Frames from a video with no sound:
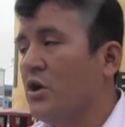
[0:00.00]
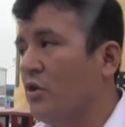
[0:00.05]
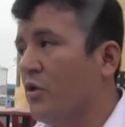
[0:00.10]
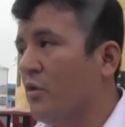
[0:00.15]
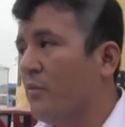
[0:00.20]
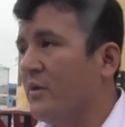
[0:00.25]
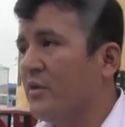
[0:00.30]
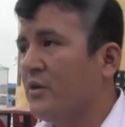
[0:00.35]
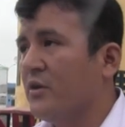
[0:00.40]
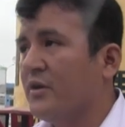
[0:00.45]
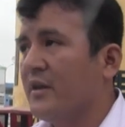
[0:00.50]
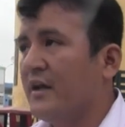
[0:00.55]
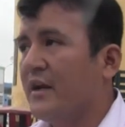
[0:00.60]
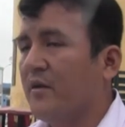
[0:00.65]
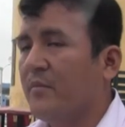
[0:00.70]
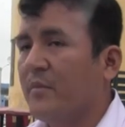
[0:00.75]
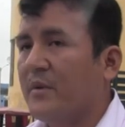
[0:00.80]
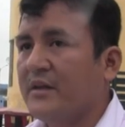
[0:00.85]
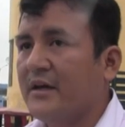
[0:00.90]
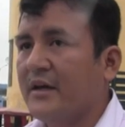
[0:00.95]
Comedores de
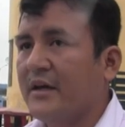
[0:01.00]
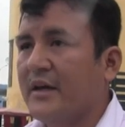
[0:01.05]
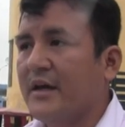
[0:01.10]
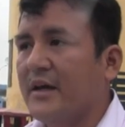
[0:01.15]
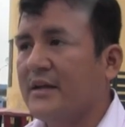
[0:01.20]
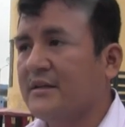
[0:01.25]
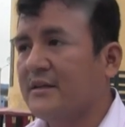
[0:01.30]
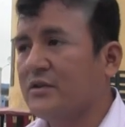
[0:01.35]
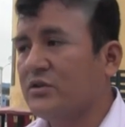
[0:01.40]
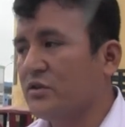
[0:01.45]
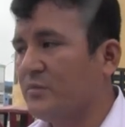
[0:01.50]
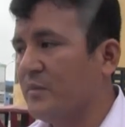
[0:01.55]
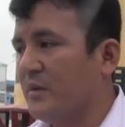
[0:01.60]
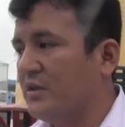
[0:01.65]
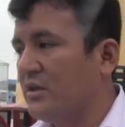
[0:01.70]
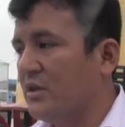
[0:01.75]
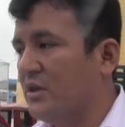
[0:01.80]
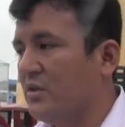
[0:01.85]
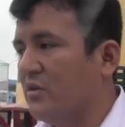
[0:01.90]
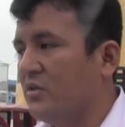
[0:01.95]
repente que ya se han
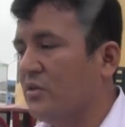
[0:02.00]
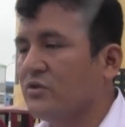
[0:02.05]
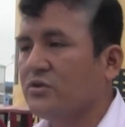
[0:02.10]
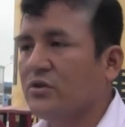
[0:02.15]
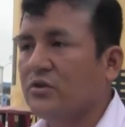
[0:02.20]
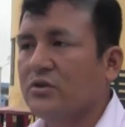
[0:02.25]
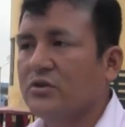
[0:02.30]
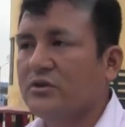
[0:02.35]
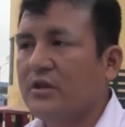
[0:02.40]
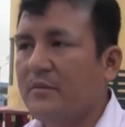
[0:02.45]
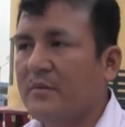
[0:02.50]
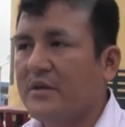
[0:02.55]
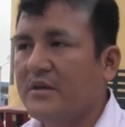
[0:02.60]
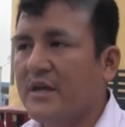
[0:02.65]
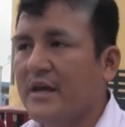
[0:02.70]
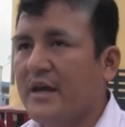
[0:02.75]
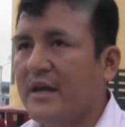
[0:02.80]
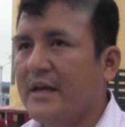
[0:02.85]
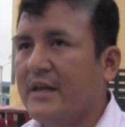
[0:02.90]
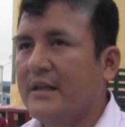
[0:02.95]
suspendido, nosotros también
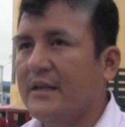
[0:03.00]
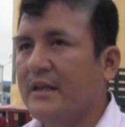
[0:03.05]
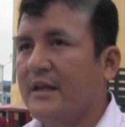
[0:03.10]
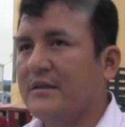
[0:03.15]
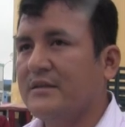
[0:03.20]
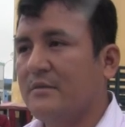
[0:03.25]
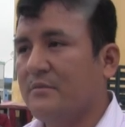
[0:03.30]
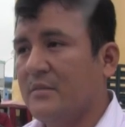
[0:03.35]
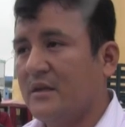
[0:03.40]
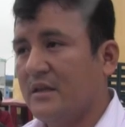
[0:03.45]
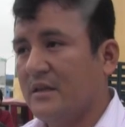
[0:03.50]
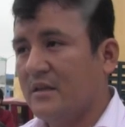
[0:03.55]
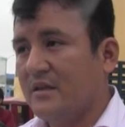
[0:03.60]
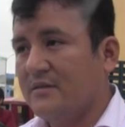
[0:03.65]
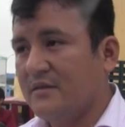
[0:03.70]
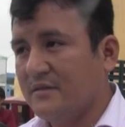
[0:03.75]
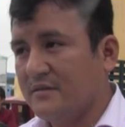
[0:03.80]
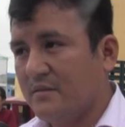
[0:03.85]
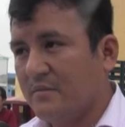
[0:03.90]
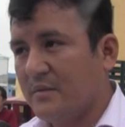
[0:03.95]
ya la semana,
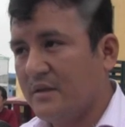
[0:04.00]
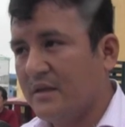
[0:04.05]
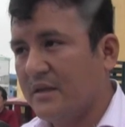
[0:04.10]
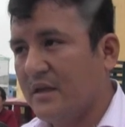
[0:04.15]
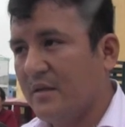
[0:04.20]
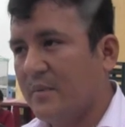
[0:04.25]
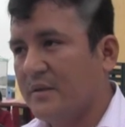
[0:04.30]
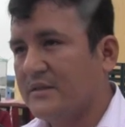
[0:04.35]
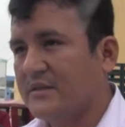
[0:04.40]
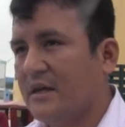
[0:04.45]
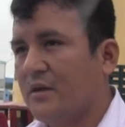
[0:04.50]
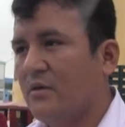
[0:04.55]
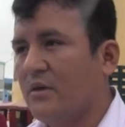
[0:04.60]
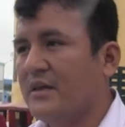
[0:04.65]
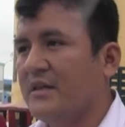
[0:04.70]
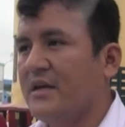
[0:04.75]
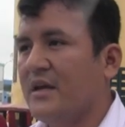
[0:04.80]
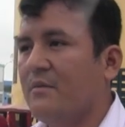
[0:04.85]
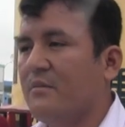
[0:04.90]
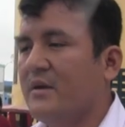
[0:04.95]
esta semana que ha pasado,
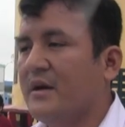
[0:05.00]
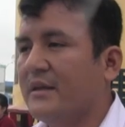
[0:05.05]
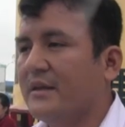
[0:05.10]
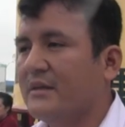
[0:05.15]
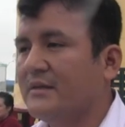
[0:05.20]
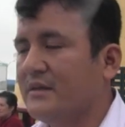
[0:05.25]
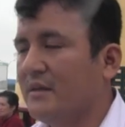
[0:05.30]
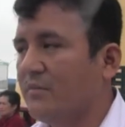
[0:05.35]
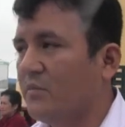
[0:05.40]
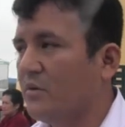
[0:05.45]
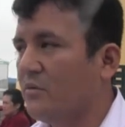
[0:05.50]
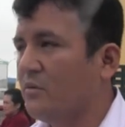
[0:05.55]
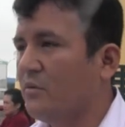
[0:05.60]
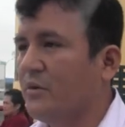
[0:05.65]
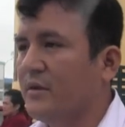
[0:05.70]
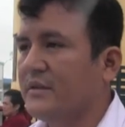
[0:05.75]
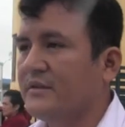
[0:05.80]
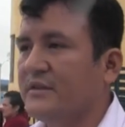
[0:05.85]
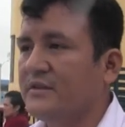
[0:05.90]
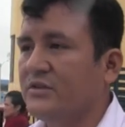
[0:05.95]
el día martes, se
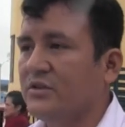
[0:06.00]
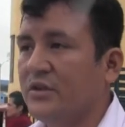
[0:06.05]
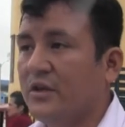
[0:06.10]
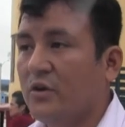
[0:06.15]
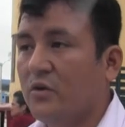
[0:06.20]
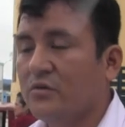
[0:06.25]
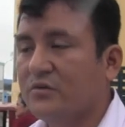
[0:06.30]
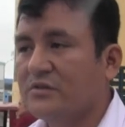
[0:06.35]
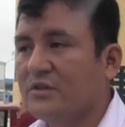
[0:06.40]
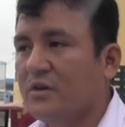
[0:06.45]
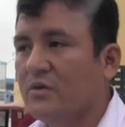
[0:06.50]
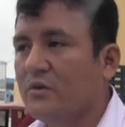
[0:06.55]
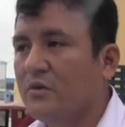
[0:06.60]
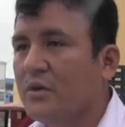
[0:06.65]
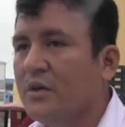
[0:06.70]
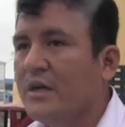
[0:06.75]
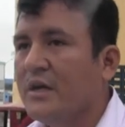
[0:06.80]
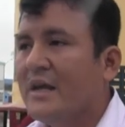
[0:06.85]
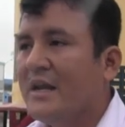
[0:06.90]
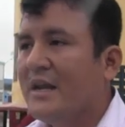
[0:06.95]
aprobó en sesión de consejo
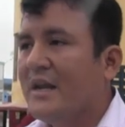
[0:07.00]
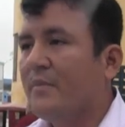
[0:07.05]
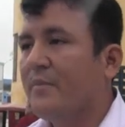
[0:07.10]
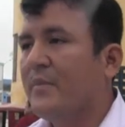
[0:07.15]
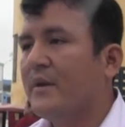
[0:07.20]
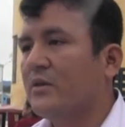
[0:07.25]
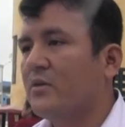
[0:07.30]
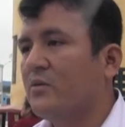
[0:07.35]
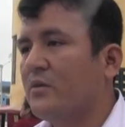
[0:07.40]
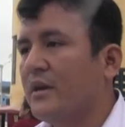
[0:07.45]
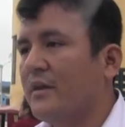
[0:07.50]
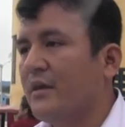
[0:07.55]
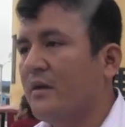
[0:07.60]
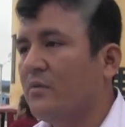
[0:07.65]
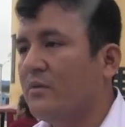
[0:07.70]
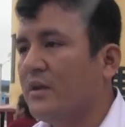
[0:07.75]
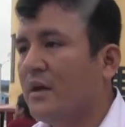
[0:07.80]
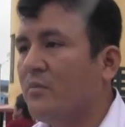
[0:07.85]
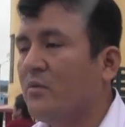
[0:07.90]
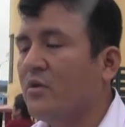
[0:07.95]
la apertura de
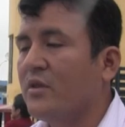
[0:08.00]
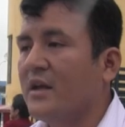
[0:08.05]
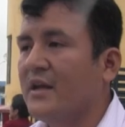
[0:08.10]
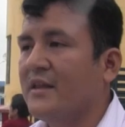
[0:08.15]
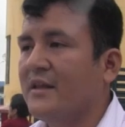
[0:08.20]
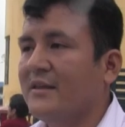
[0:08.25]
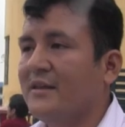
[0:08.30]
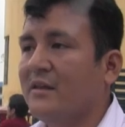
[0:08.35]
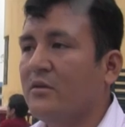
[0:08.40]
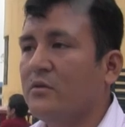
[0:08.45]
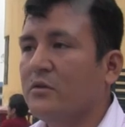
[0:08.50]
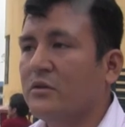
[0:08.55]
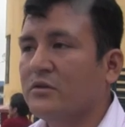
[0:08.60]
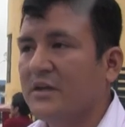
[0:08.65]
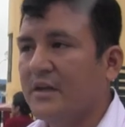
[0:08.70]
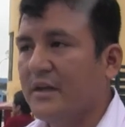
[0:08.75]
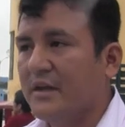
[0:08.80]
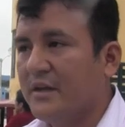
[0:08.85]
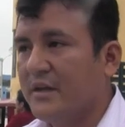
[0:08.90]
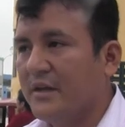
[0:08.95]
una modalidad de
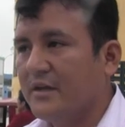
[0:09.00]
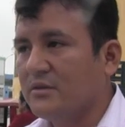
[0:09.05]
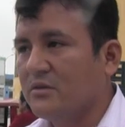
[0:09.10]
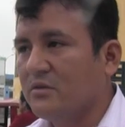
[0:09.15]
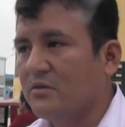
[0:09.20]
adultos en riesgo